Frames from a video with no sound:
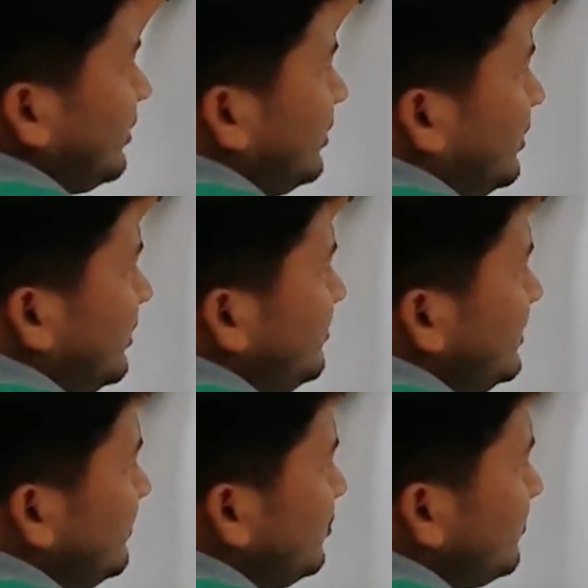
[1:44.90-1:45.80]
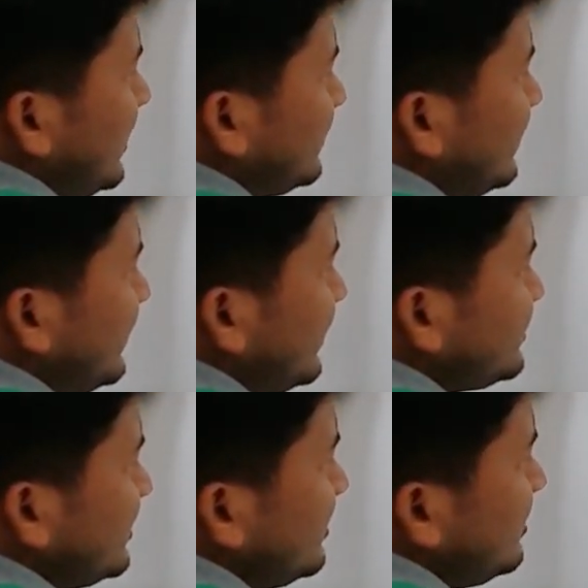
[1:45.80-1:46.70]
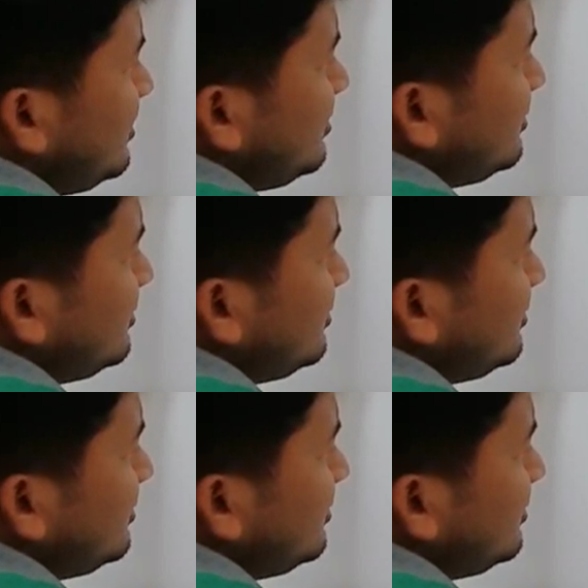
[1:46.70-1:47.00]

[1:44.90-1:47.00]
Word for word: अभी हम लोग बात करेंगे एक्सटर्नल